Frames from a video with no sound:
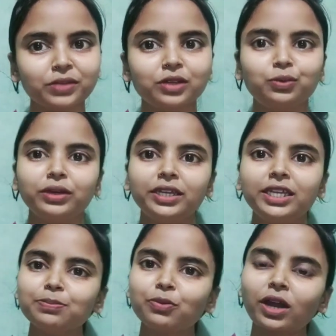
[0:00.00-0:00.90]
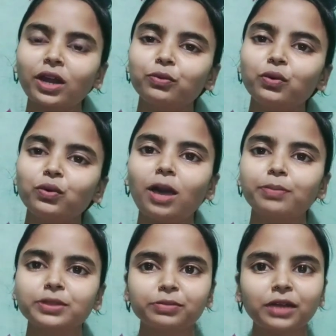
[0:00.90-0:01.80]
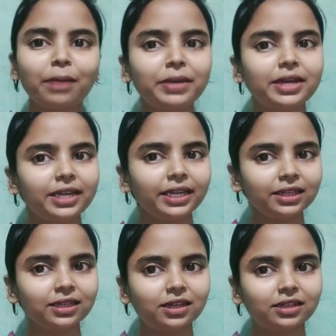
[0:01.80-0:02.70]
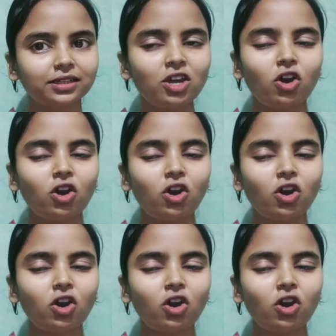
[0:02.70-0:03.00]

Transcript: तो इस प्रोग्राम को आप सप्ताह में एक दिन करके